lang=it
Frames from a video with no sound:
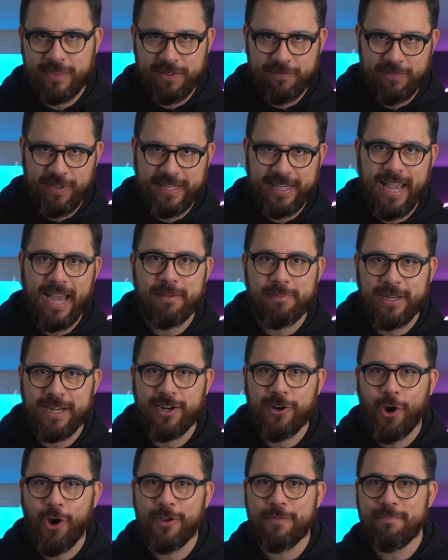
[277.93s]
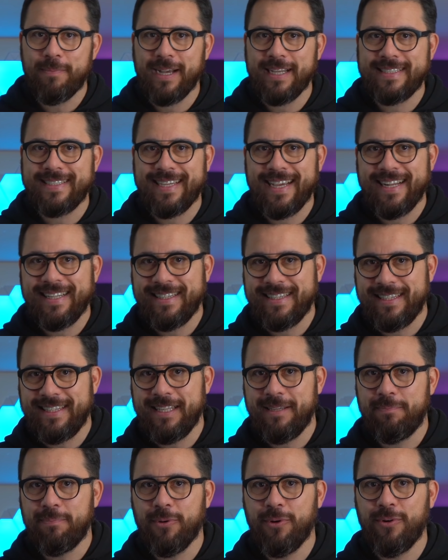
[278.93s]
variabile, no? In base al
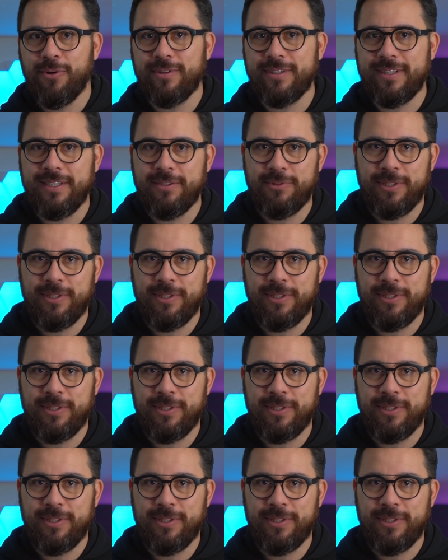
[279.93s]
tipo di